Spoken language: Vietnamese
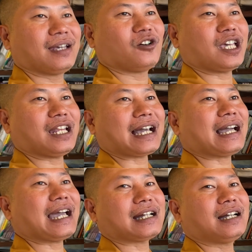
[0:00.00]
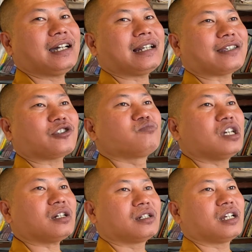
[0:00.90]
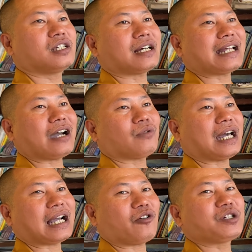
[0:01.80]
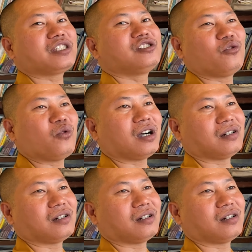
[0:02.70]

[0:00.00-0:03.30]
Có nghĩa là khai khế là chung nhất, đi tới đâu là coi như vua.